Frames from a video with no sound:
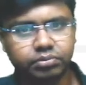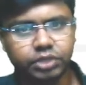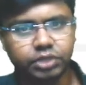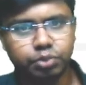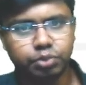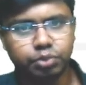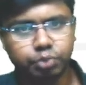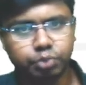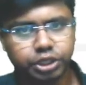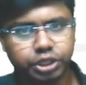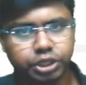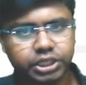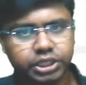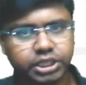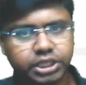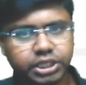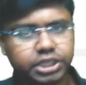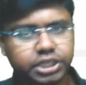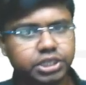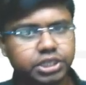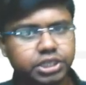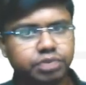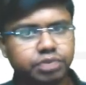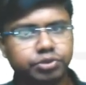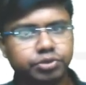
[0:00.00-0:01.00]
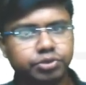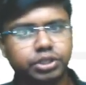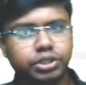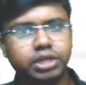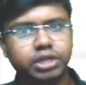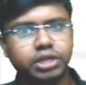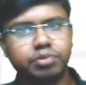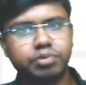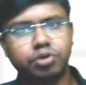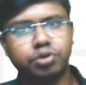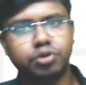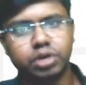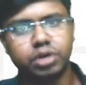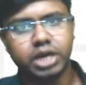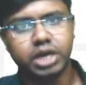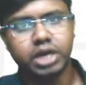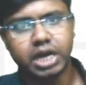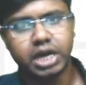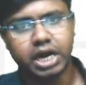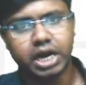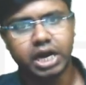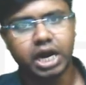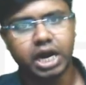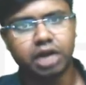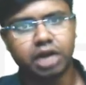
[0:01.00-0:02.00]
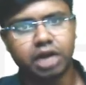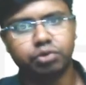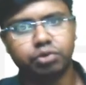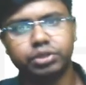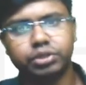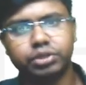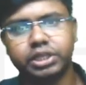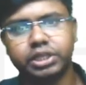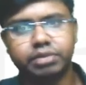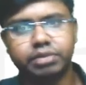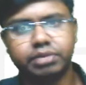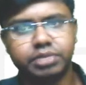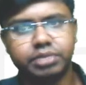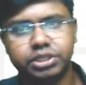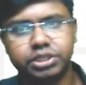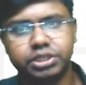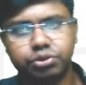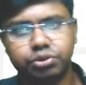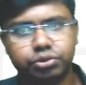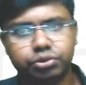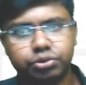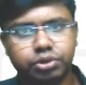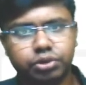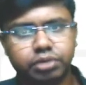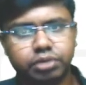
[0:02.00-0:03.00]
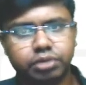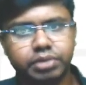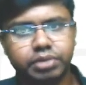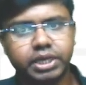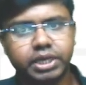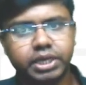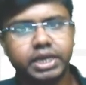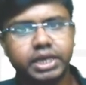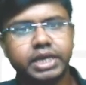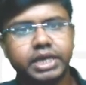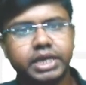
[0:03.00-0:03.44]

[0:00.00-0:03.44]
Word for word: বয়সটা তিরিশের মধ্যে এবং আঠারো থেকে বেশি হতে হবে